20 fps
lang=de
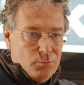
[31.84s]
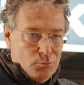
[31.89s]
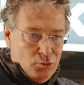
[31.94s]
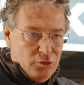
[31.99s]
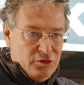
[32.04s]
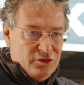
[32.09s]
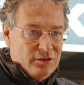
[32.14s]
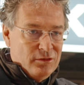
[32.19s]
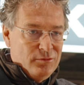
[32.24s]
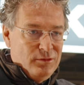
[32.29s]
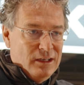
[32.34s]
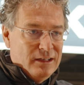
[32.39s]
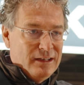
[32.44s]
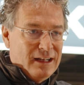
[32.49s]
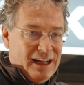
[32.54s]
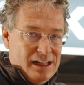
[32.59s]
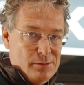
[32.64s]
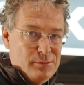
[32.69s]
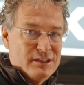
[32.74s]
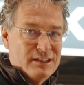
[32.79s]
mussten wir
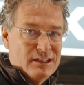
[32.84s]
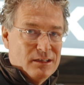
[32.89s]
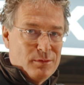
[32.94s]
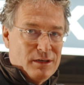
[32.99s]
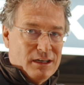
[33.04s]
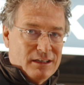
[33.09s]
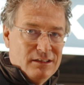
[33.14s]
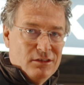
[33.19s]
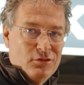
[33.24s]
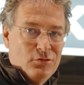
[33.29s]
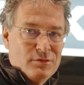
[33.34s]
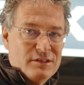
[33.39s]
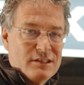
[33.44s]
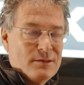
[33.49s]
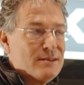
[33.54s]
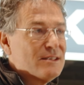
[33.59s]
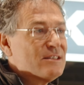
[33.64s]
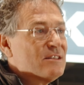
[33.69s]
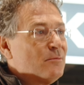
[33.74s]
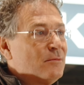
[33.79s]
ein halbes Jahr
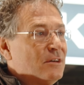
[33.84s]
Praktikumssemester